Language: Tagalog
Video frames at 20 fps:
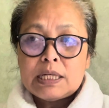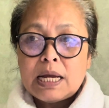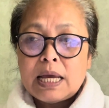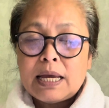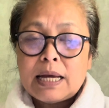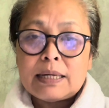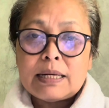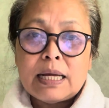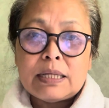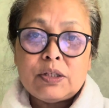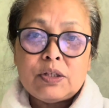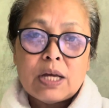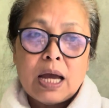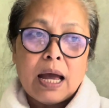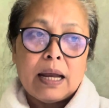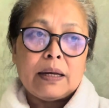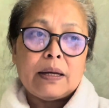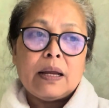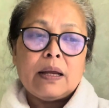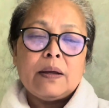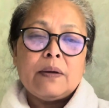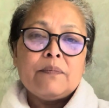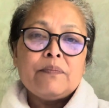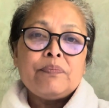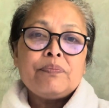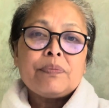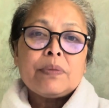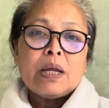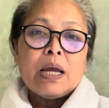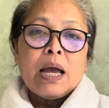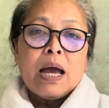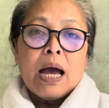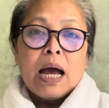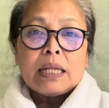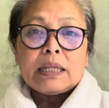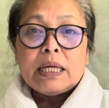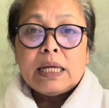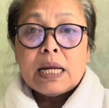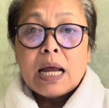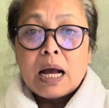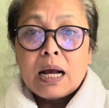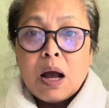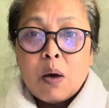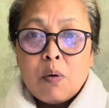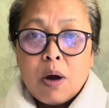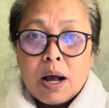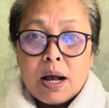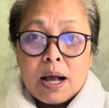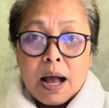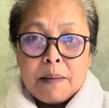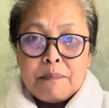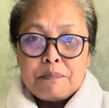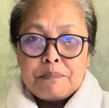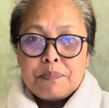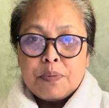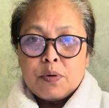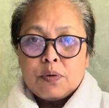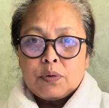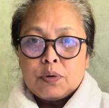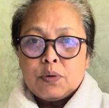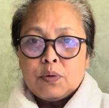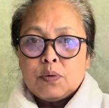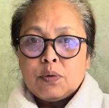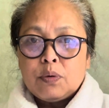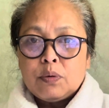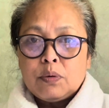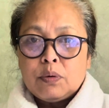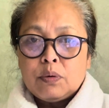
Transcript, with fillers: na yang nandyan at ginagawang kampo yung